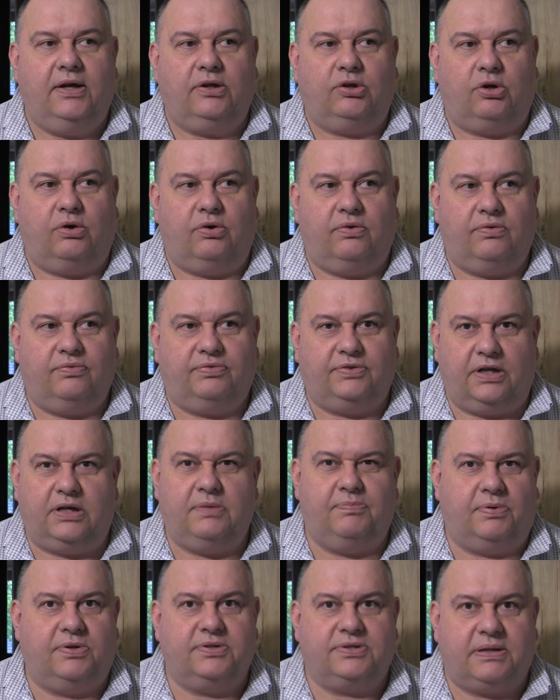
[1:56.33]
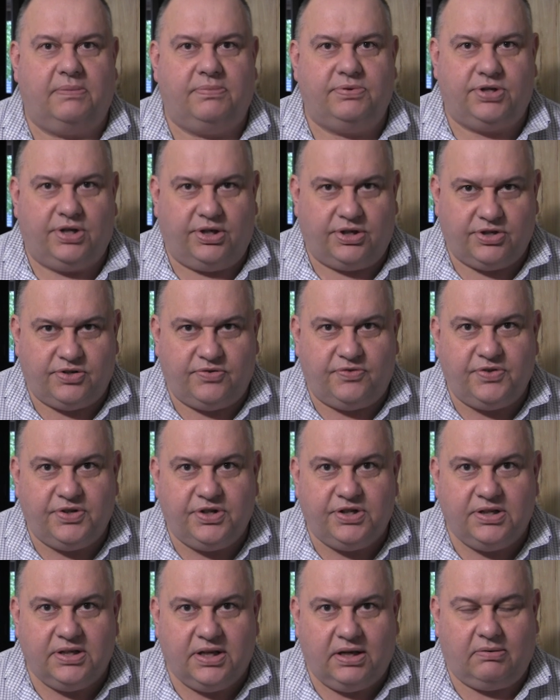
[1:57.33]
to wtedy Polska by się
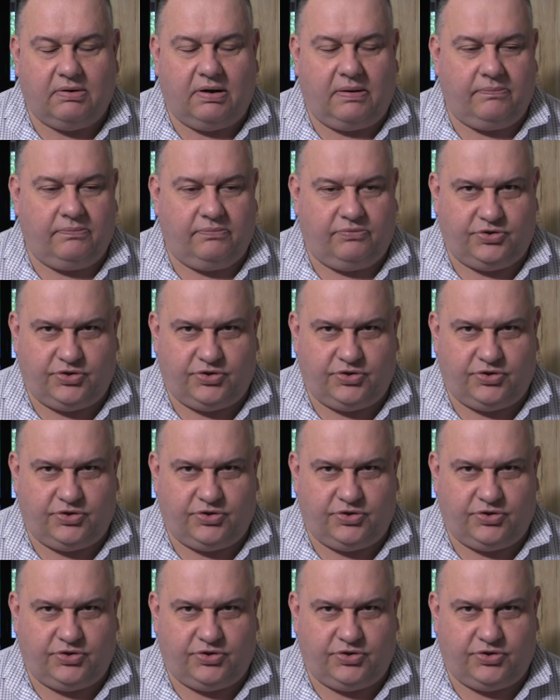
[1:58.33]
dźwignęła,